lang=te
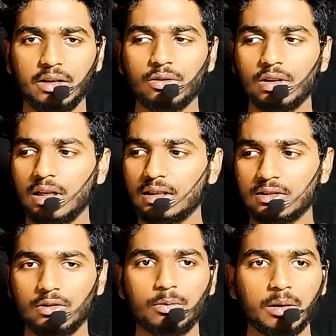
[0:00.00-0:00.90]
ఐదు వందలు
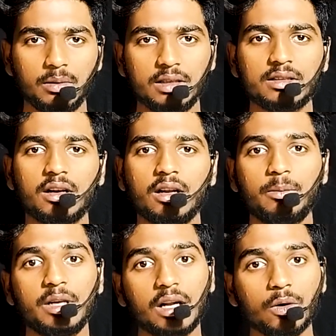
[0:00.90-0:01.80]
ఇచ్చాం బైబిల్ ఇచ్చారు అని
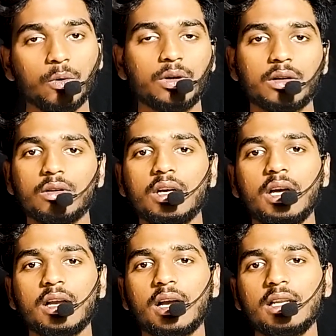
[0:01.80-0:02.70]
మీరు అనుకుంటారు
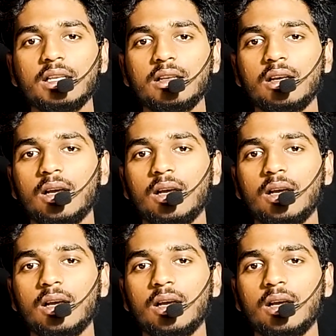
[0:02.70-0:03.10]
కానీ